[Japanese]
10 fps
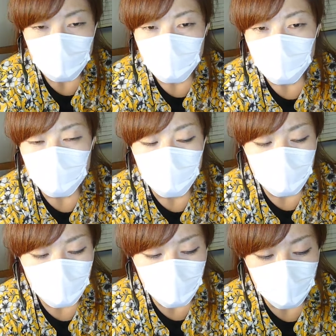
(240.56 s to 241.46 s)
ように置くこ
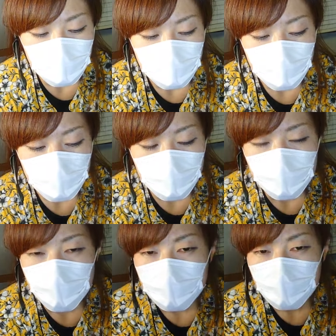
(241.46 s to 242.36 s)
とも腰のように行
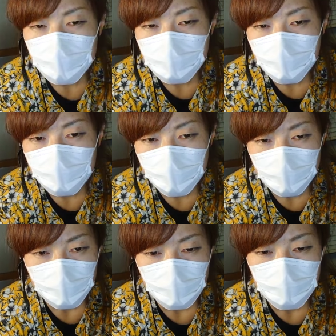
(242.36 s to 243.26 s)
かせてしまうか
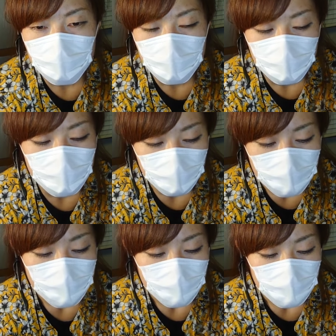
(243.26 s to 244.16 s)
と思ったり、
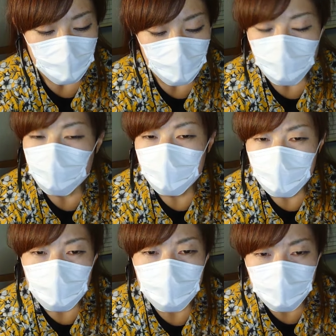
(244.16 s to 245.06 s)
それも
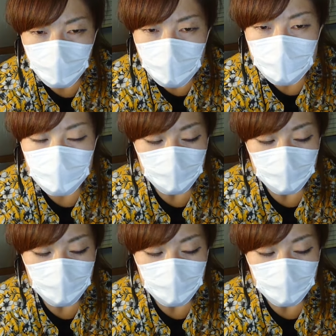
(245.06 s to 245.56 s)
心配。